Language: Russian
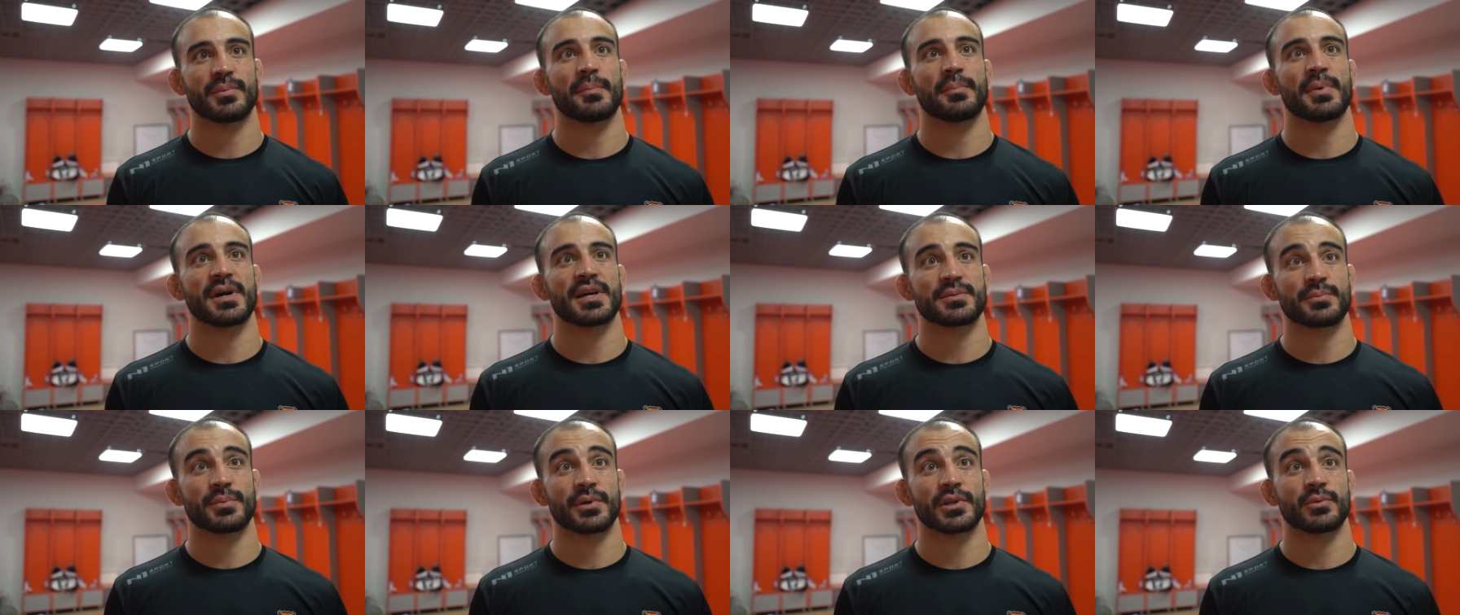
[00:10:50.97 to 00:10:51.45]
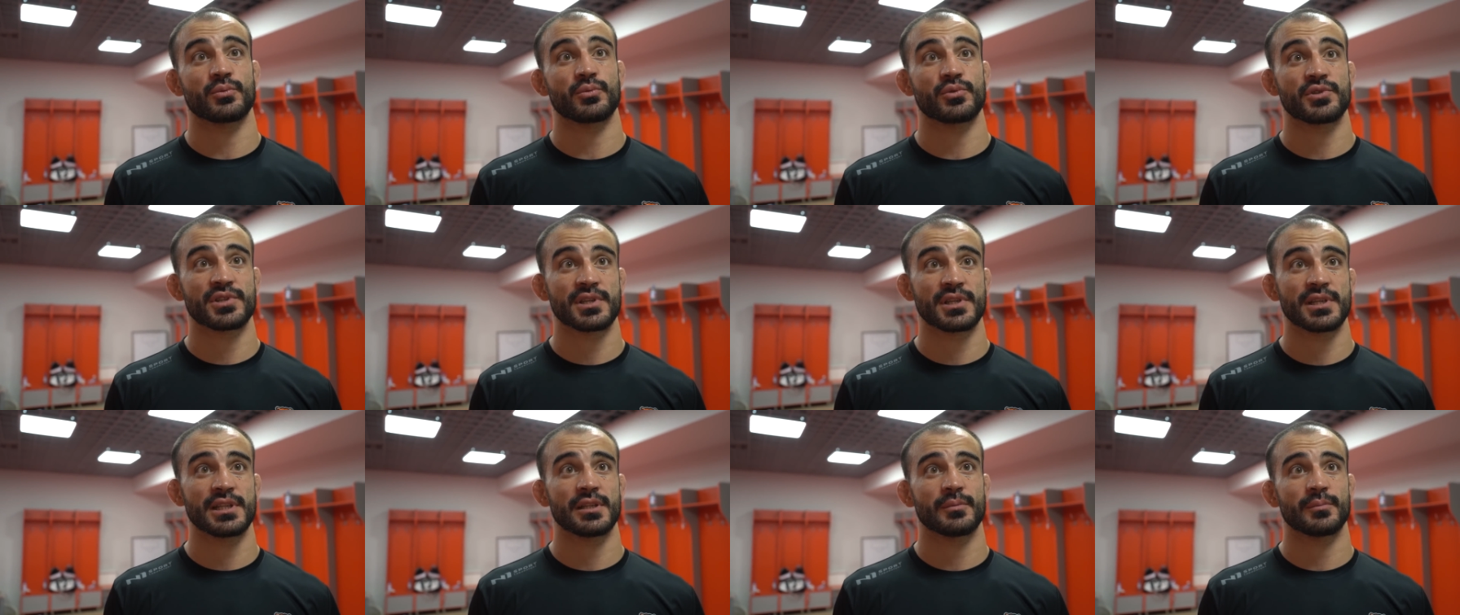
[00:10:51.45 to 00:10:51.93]
попасть по нему
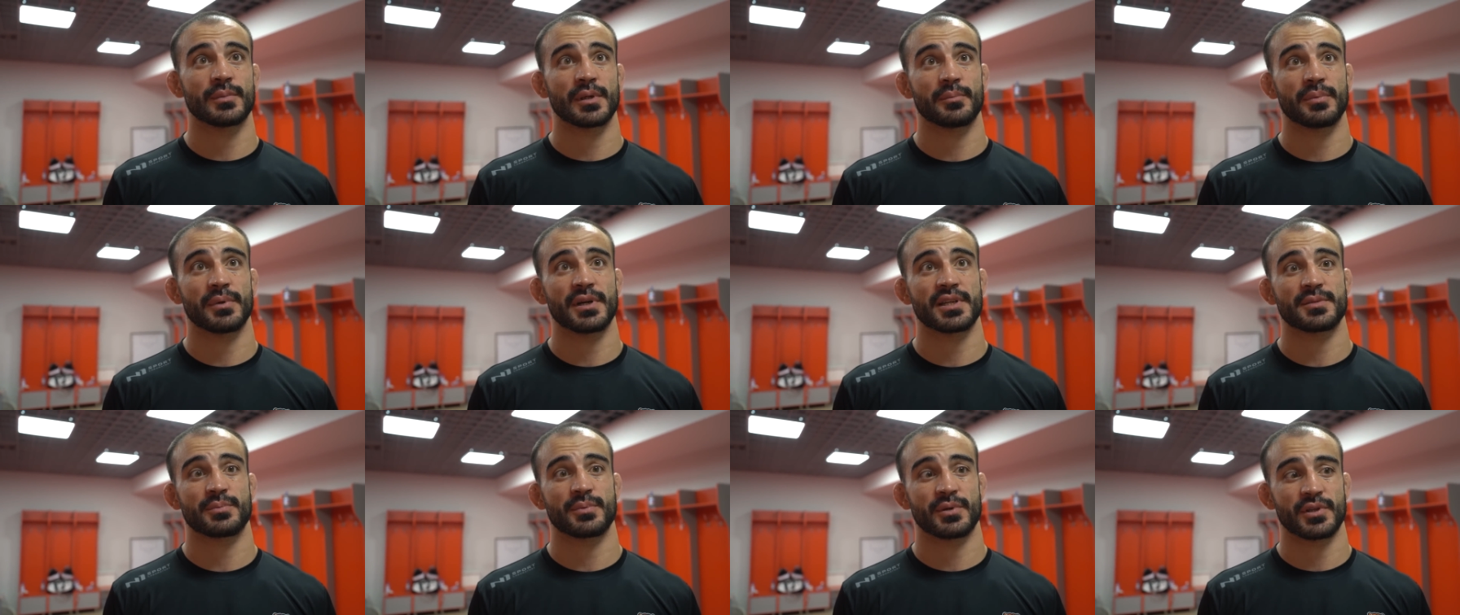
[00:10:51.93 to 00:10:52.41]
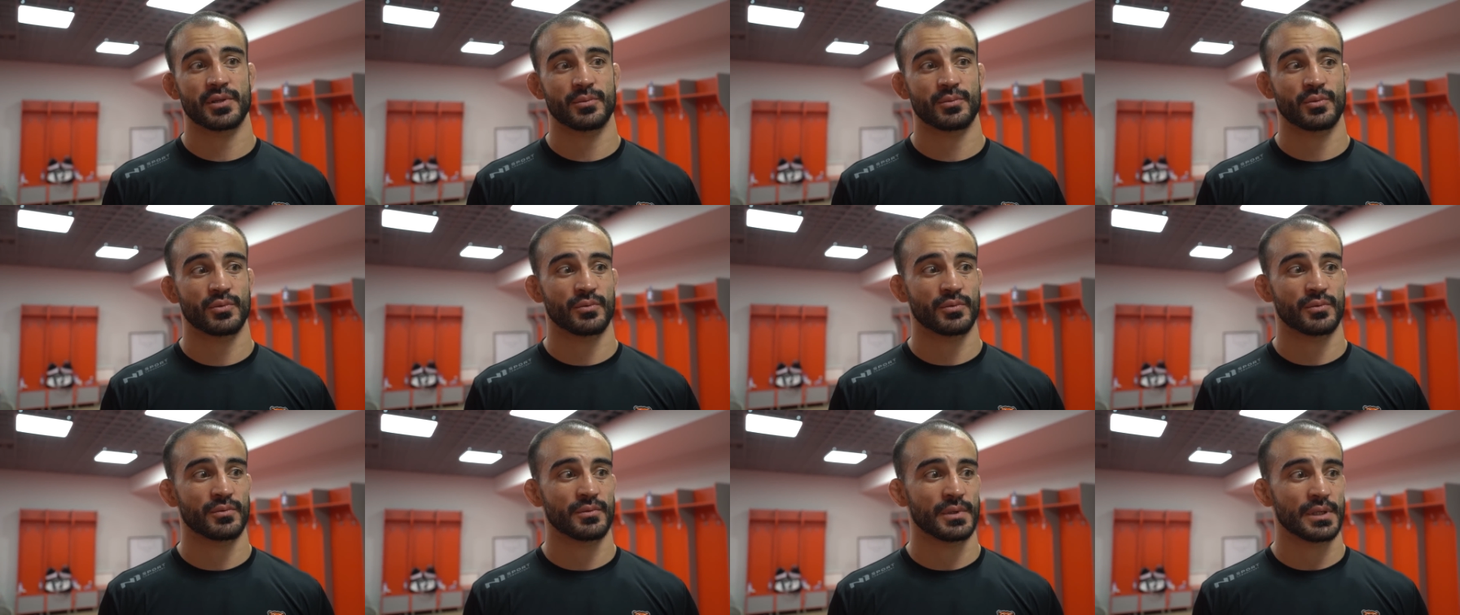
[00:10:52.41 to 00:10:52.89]
сильно, попасть по
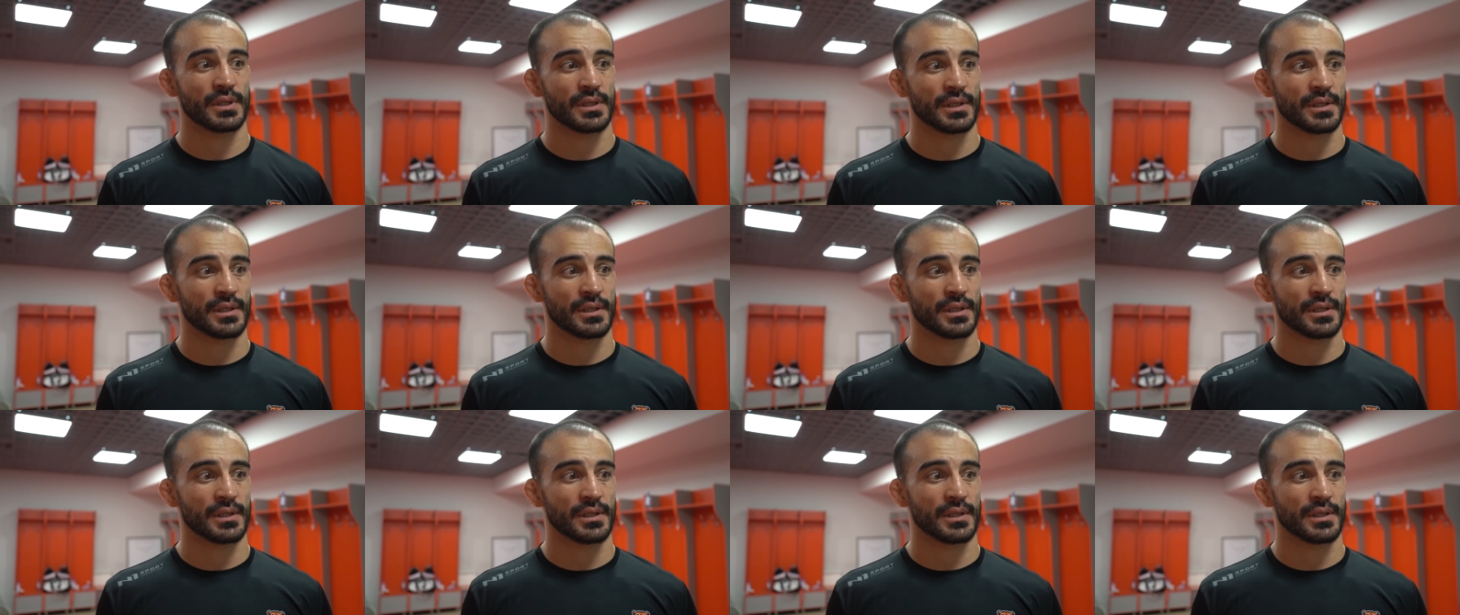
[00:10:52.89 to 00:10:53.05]
нему